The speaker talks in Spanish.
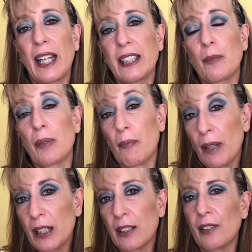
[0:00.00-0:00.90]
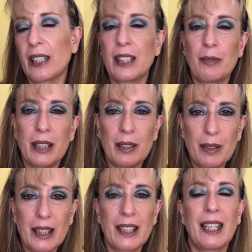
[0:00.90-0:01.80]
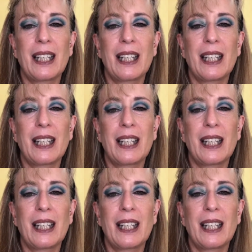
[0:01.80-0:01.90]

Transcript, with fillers: ese pigmento, ese brilli brilli,